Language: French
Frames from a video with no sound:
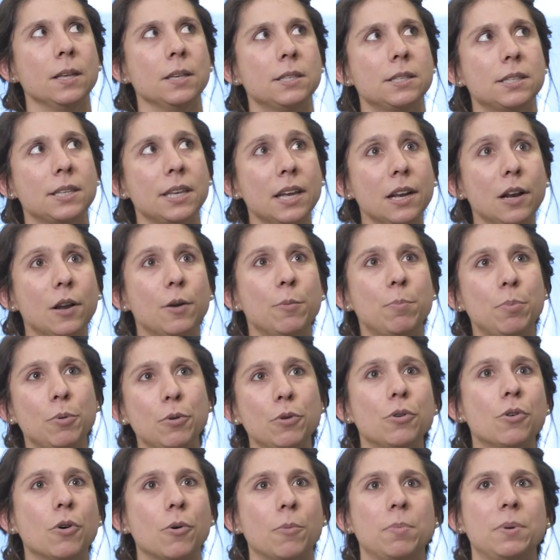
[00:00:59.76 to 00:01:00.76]
Ce qui est le
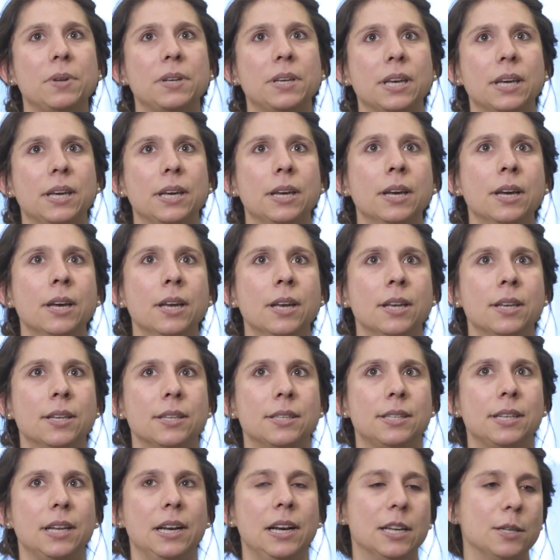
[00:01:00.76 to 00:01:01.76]
plus compliqué,
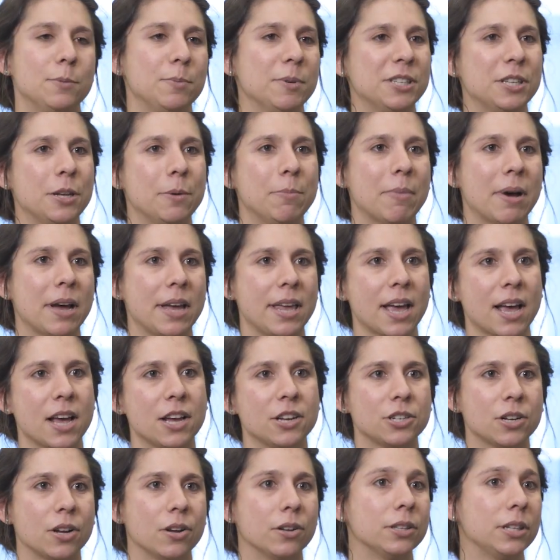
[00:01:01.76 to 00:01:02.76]
c'est l'espèce de
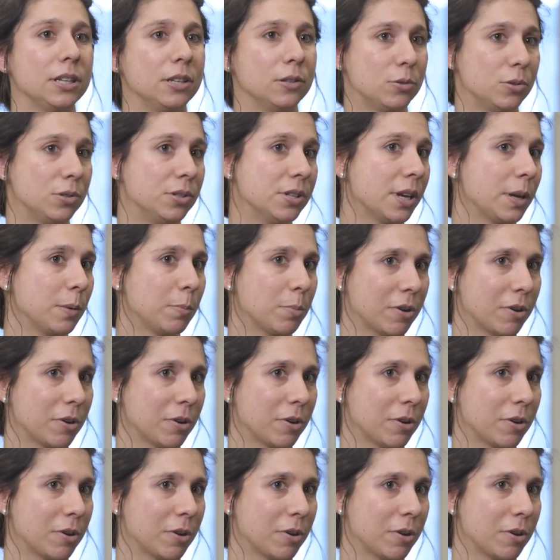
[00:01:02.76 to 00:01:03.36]
maillage entre étudiants et